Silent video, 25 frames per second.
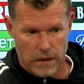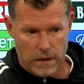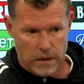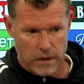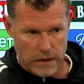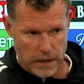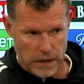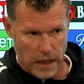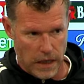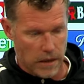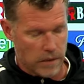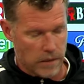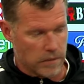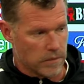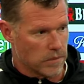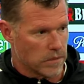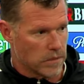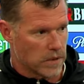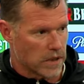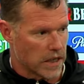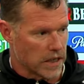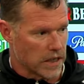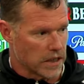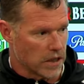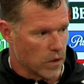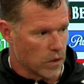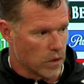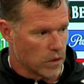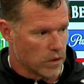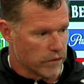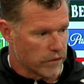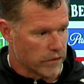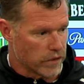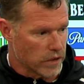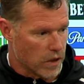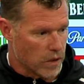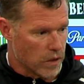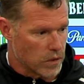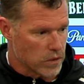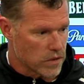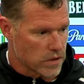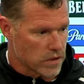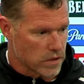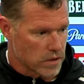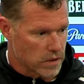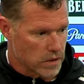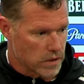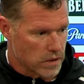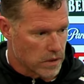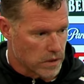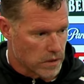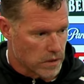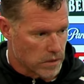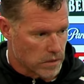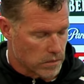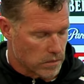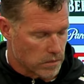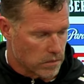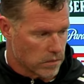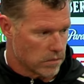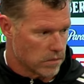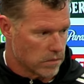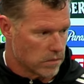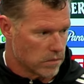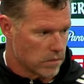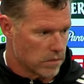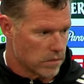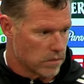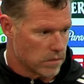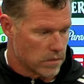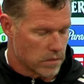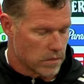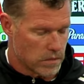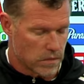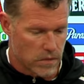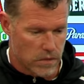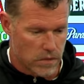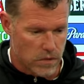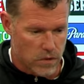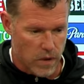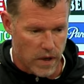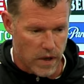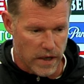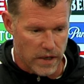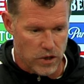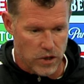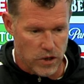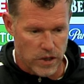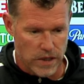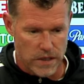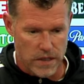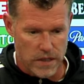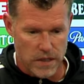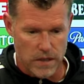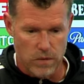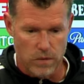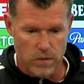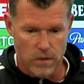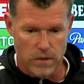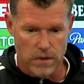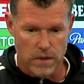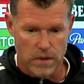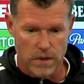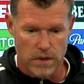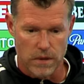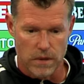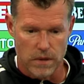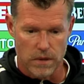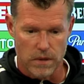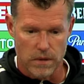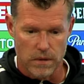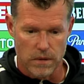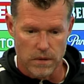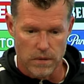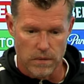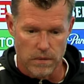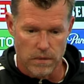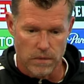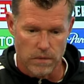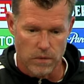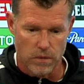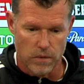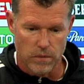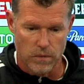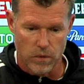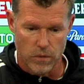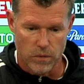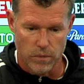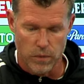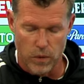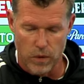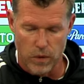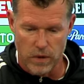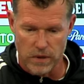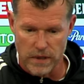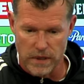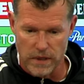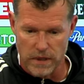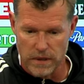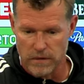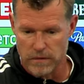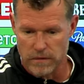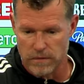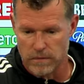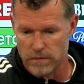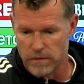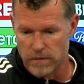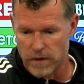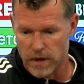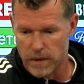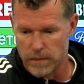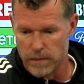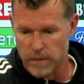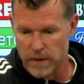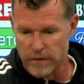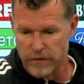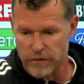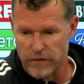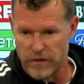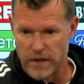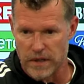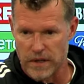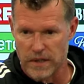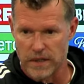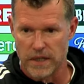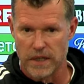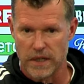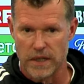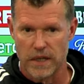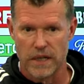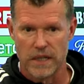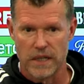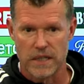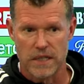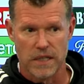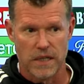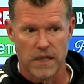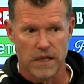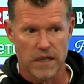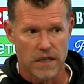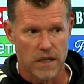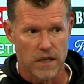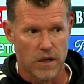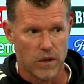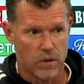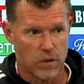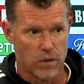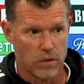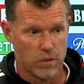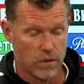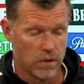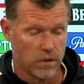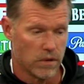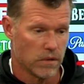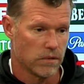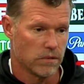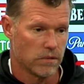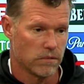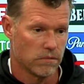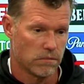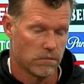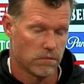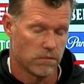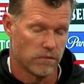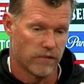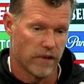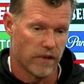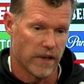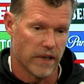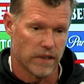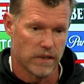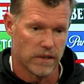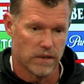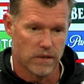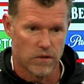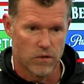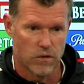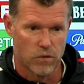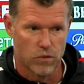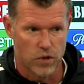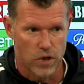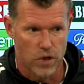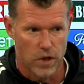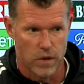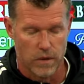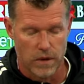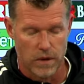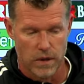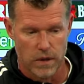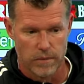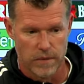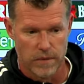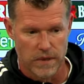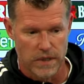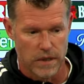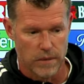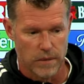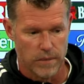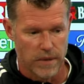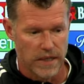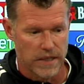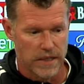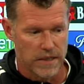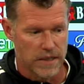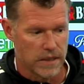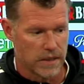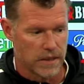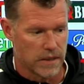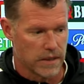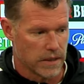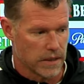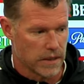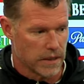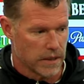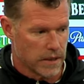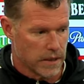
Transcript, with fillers: Ja, kann ich auch nur von außen äh, so einschätzen und, äh, und, und, beurteilen, war bei vielen Dingen letzten Endes auch nur Fan, Zuschauer, Mitarbeiter.